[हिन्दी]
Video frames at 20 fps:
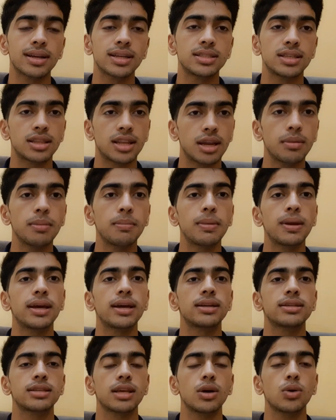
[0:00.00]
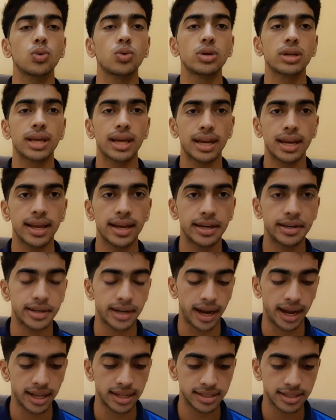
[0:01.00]
के जितने भी प्लेयर्स हैं उनके लिए
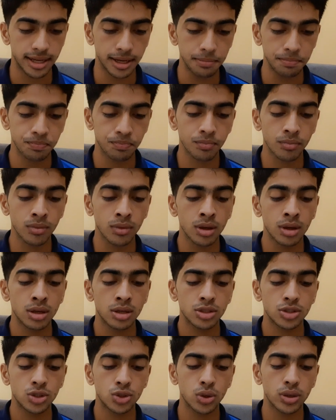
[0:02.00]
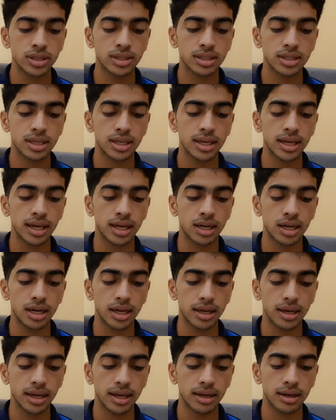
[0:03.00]
ट्रायल्स हैं जो इसकी
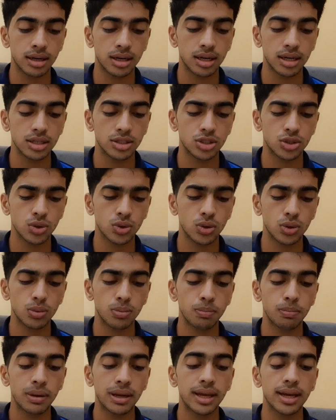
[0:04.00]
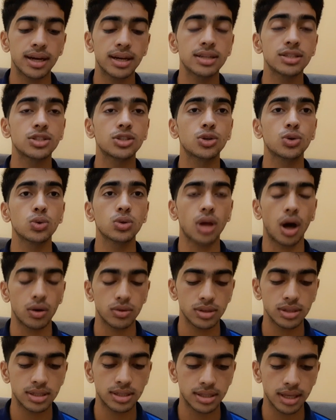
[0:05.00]
जो प्लेयर्स
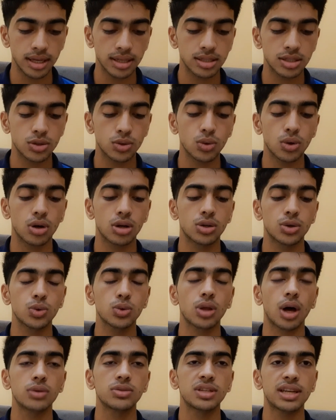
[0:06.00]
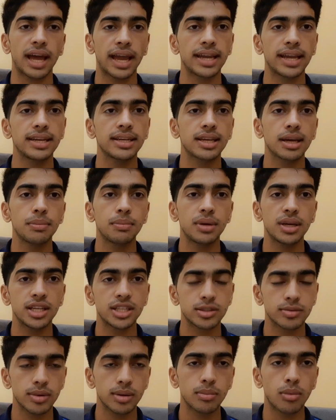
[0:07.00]
2006 टू और 2009 के
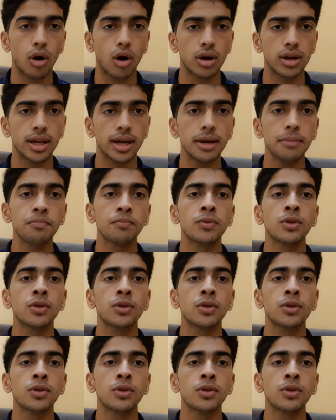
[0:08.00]
बीच में बॉर्न है